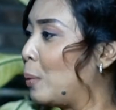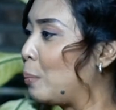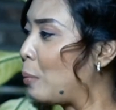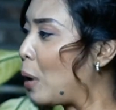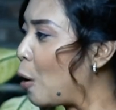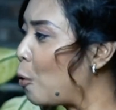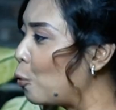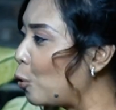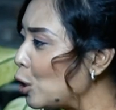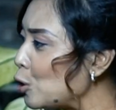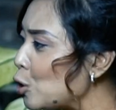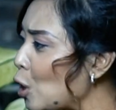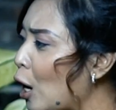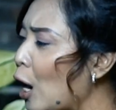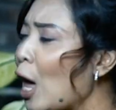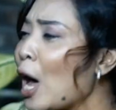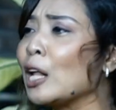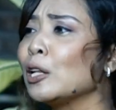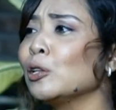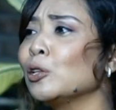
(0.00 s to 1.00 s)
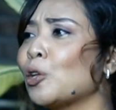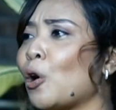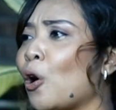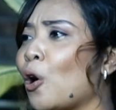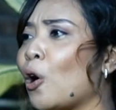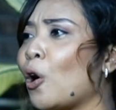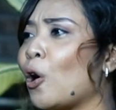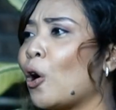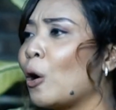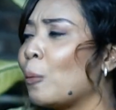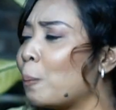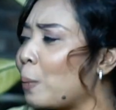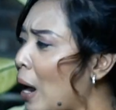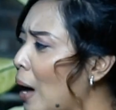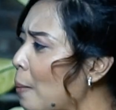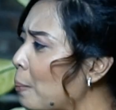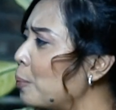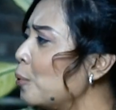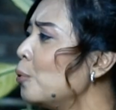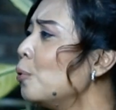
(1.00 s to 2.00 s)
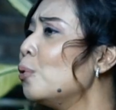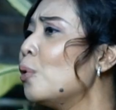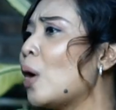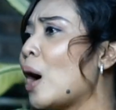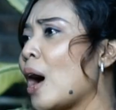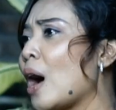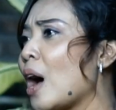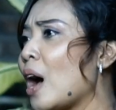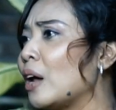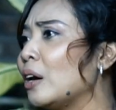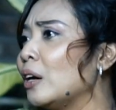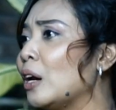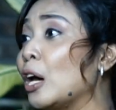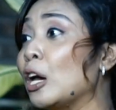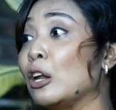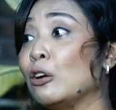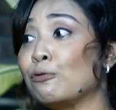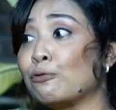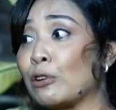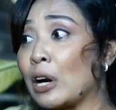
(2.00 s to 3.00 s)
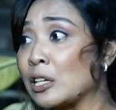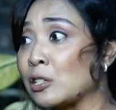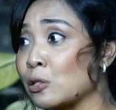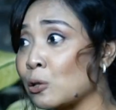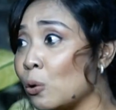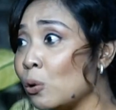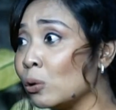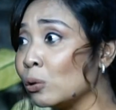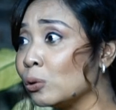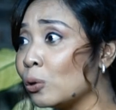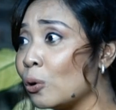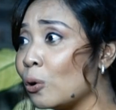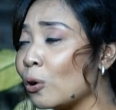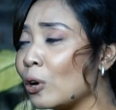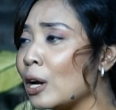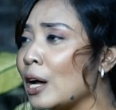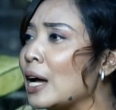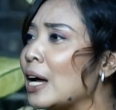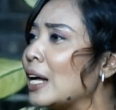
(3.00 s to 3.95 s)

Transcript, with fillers: pembangunan jalan tol, pelabuhan, infrastruktur